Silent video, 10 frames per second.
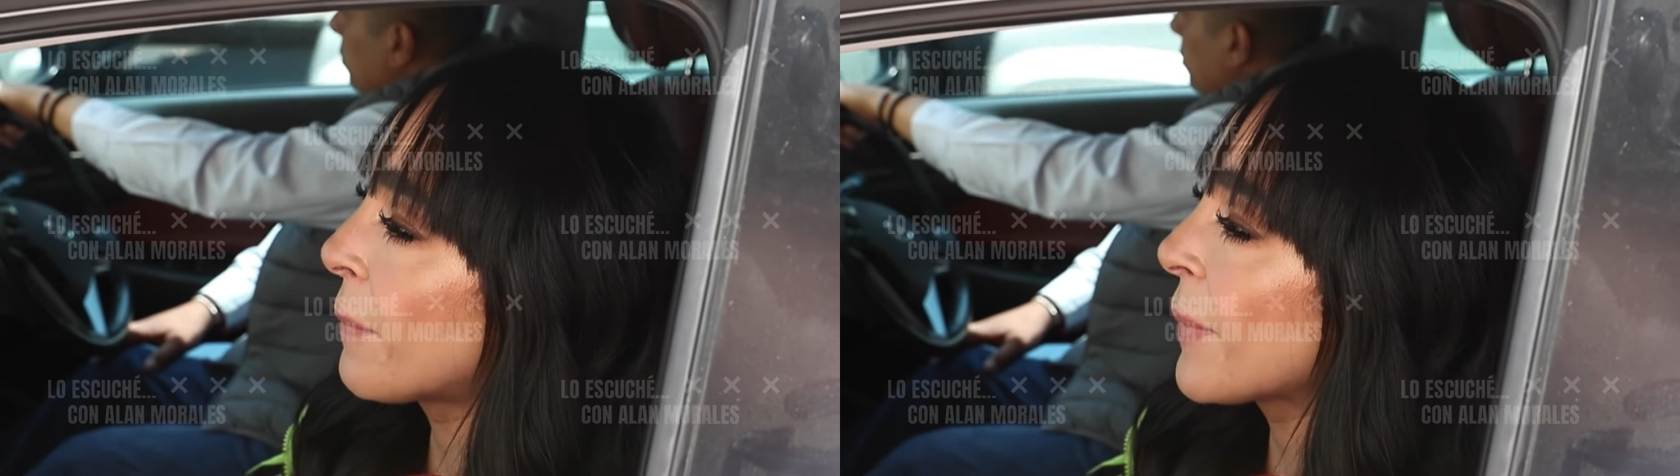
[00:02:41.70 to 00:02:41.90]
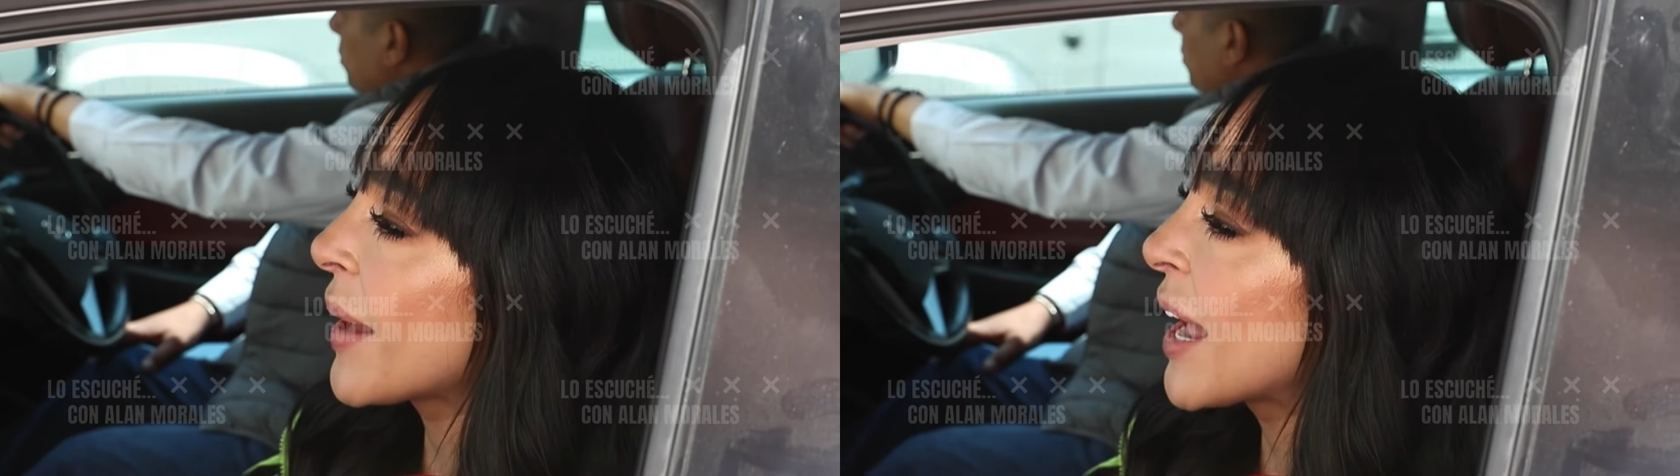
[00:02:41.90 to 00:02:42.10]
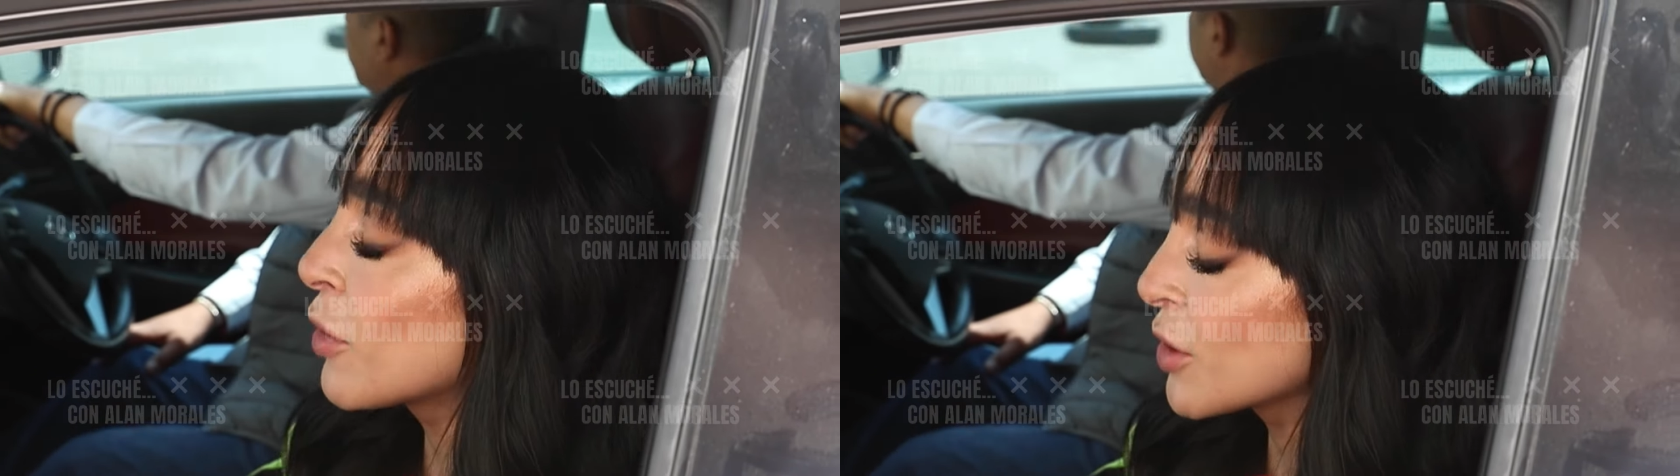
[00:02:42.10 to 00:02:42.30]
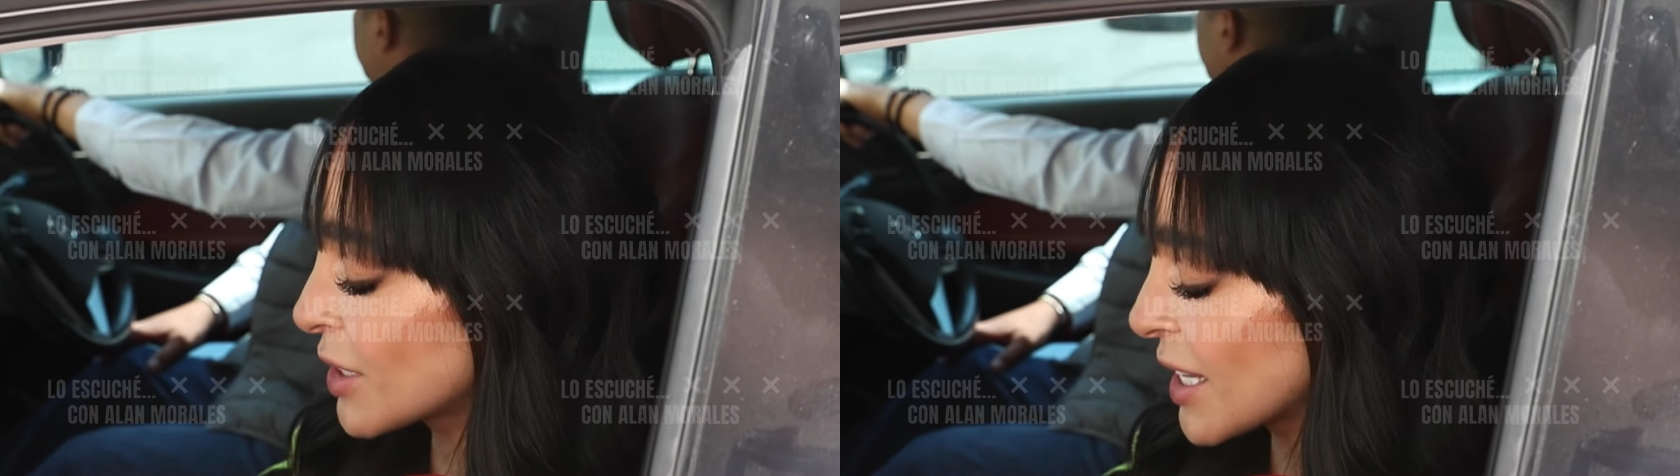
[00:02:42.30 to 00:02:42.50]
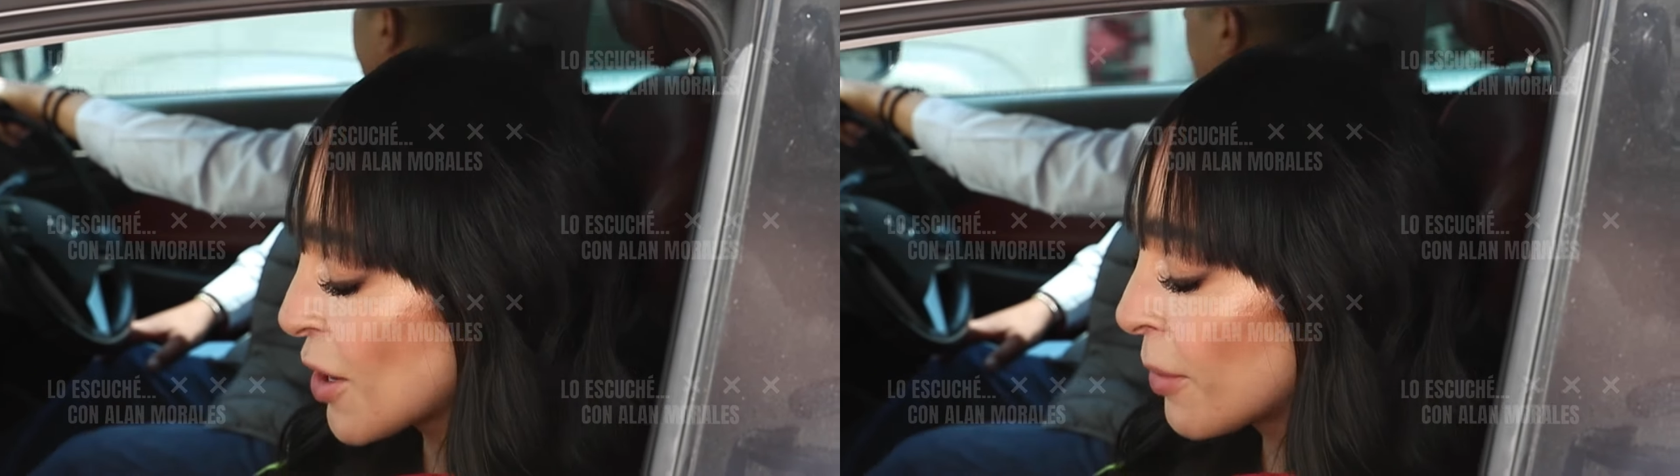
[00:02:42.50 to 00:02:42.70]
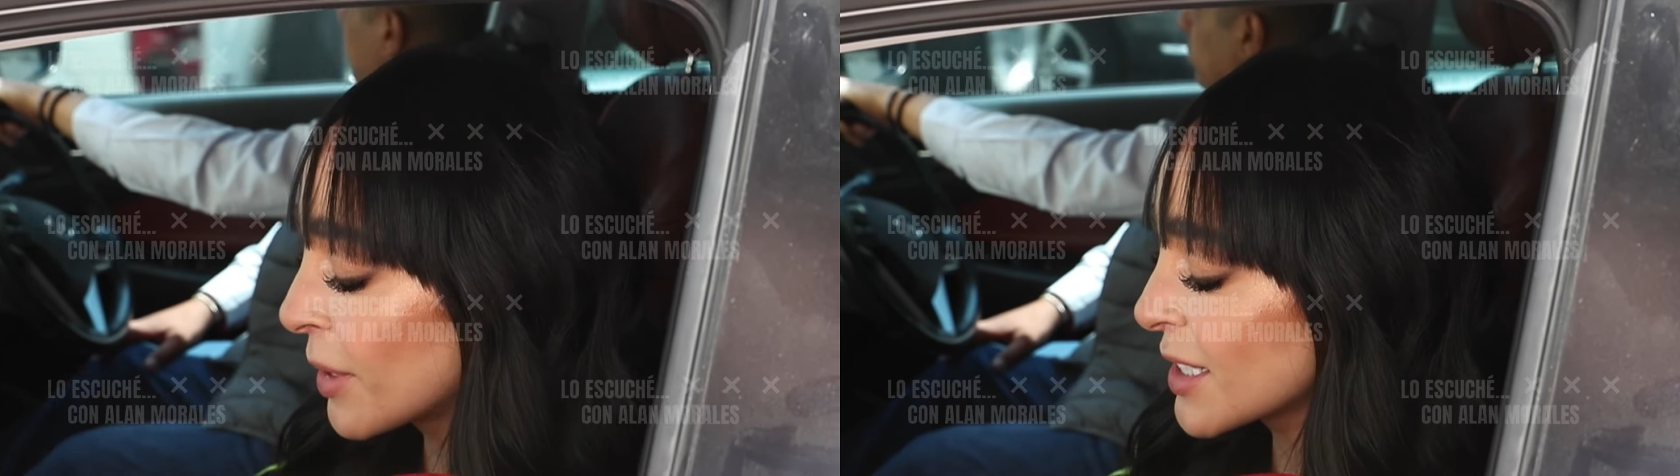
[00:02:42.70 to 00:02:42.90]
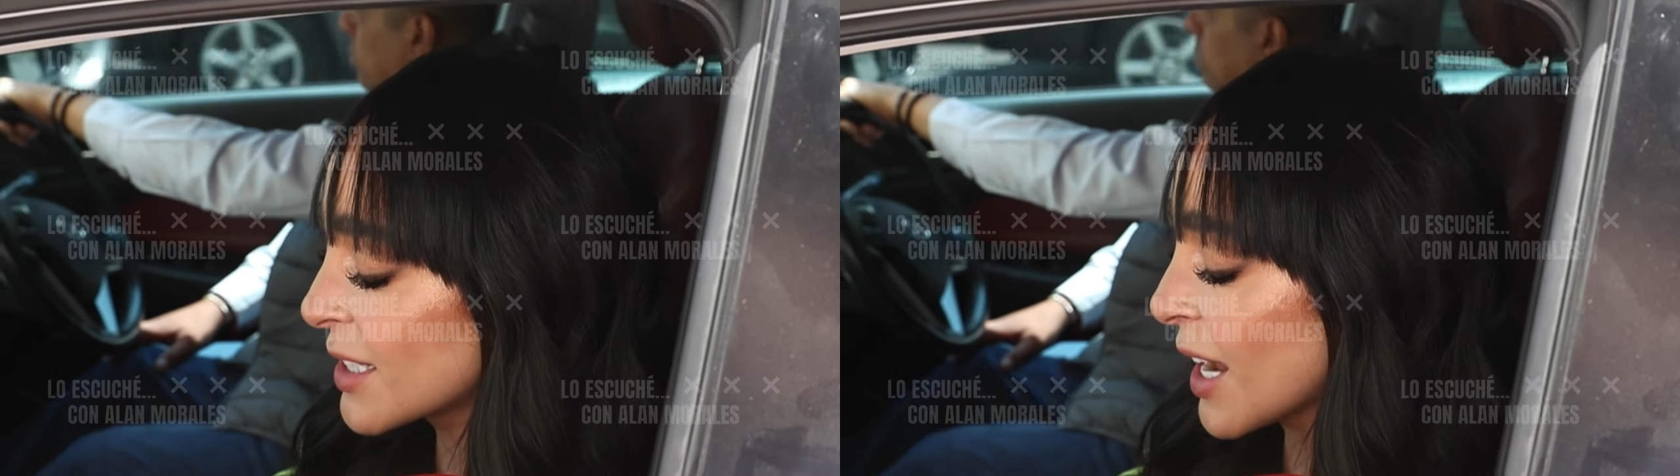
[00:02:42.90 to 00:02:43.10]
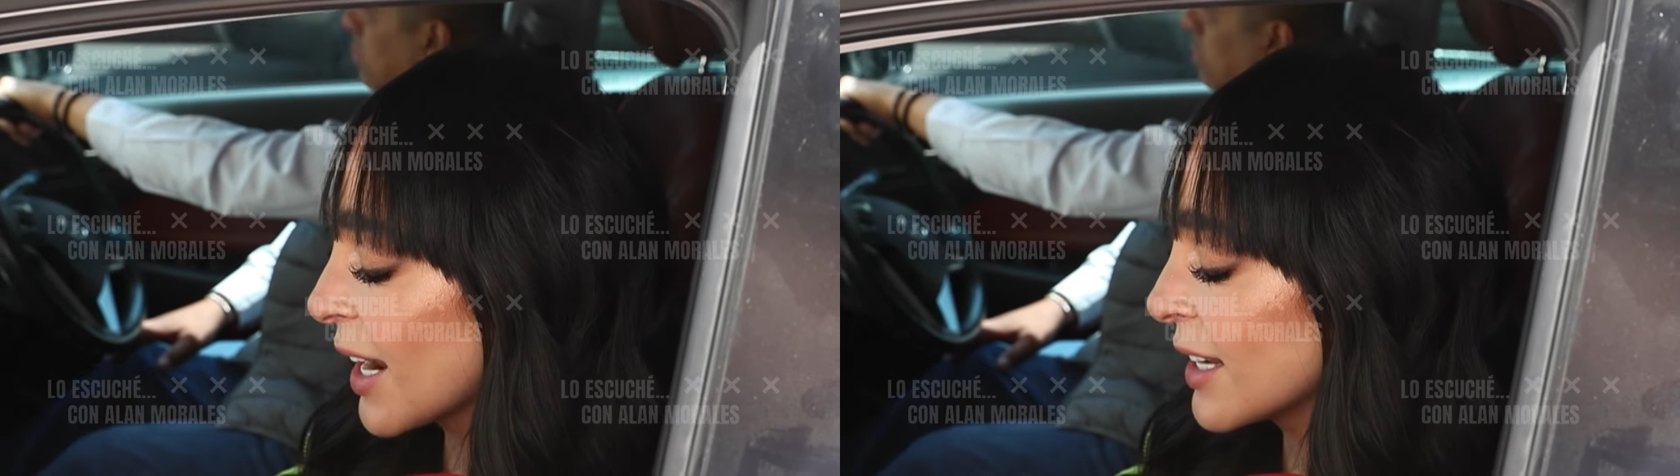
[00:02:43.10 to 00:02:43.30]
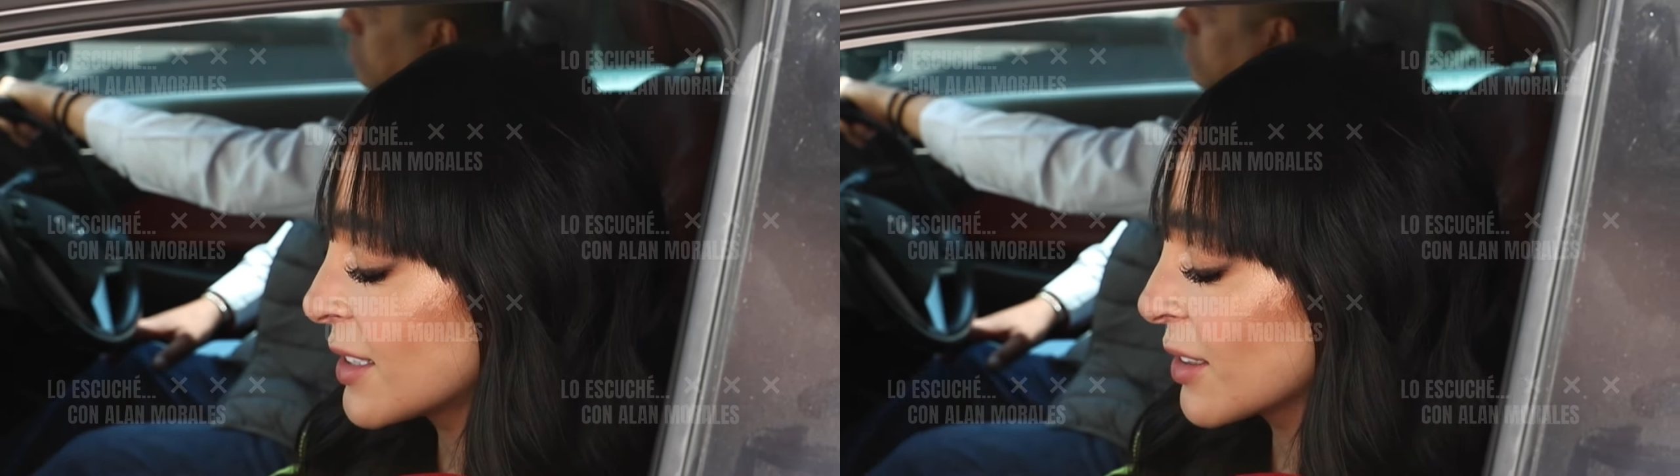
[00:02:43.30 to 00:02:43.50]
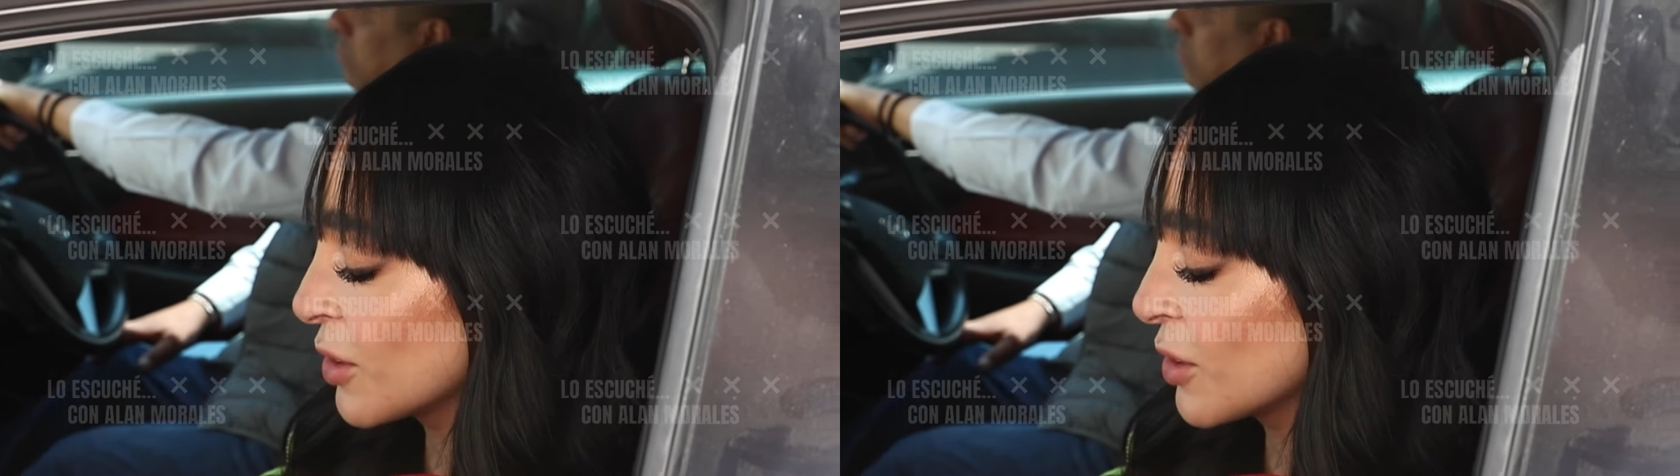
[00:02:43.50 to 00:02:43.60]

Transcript: pero sí oversize,